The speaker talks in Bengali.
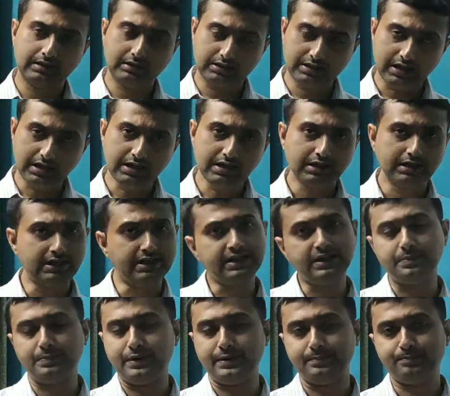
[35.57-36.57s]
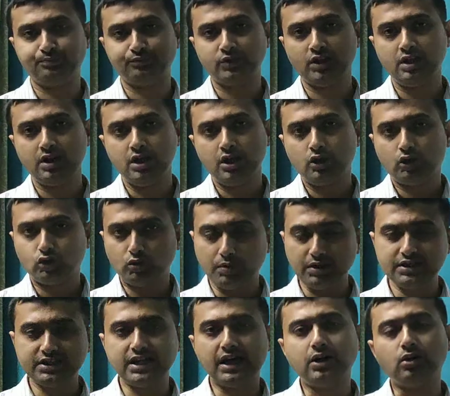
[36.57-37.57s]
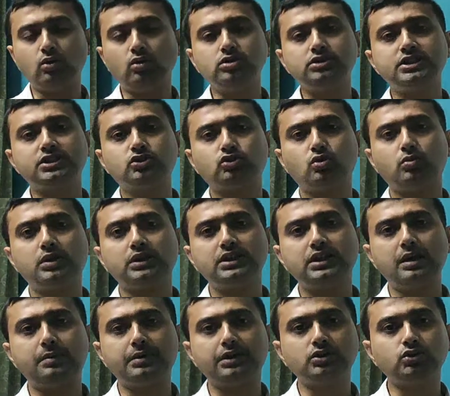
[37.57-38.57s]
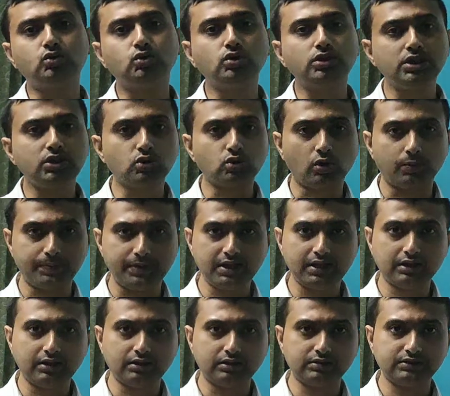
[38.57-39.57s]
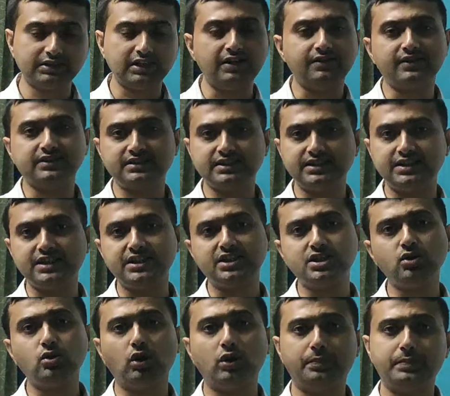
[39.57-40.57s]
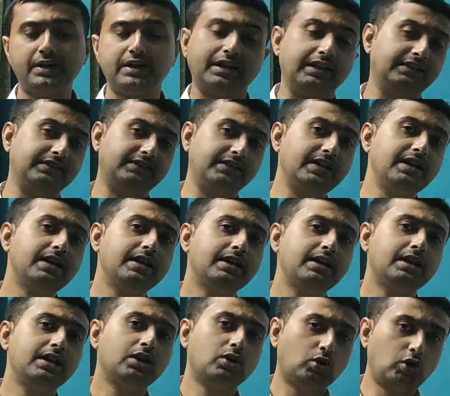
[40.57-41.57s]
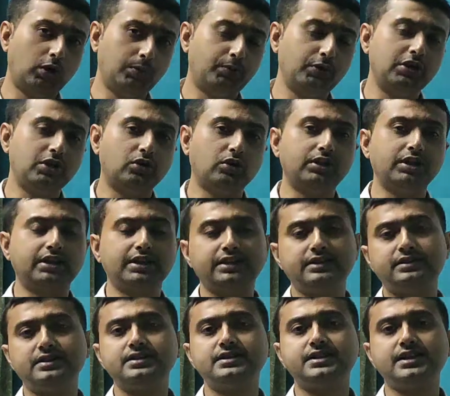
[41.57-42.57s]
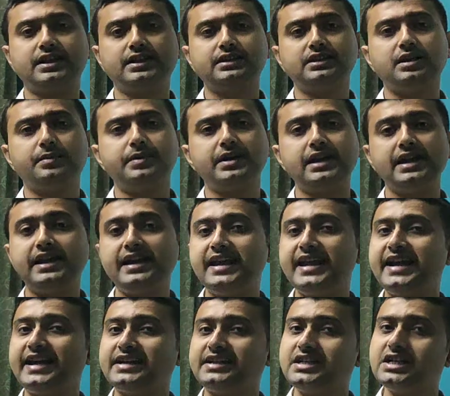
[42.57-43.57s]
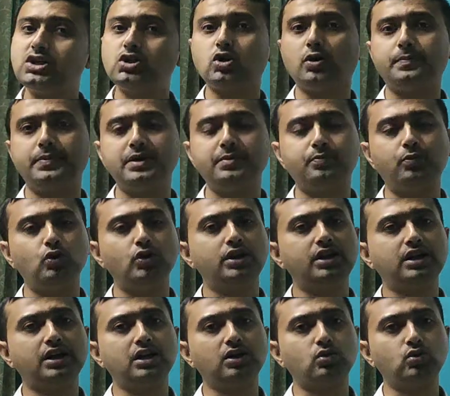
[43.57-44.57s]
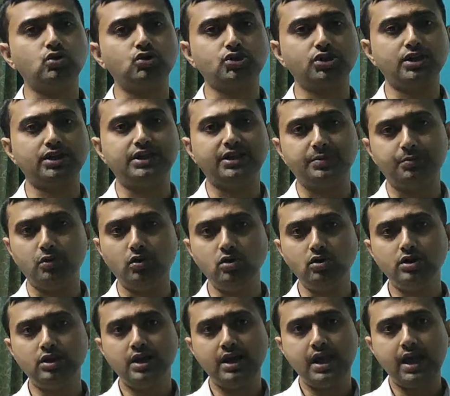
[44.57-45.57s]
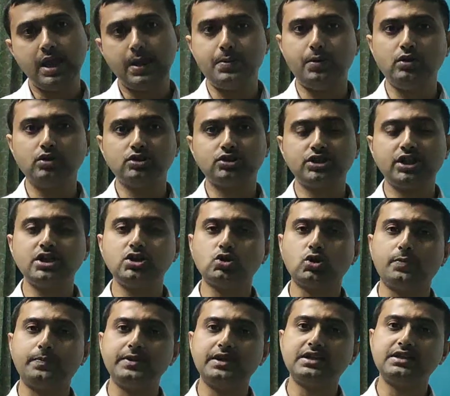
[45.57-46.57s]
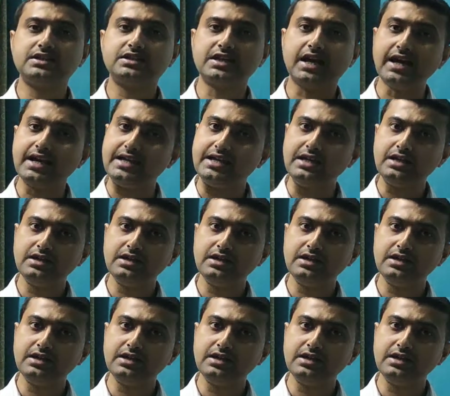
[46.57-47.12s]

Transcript: তাই লিখবে তোমরা জানো যে তোমাদের আমরা দুটি টপিক সিলেবাসে দিয়েছি গল্পের ক্ষেত্রে গল্প লিখনের ক্ষেত্রে সেখান থেকে আমরা একটি টপিক পরীক্ষার কোশ্চেনে দেব এবং সেই টপিকটাই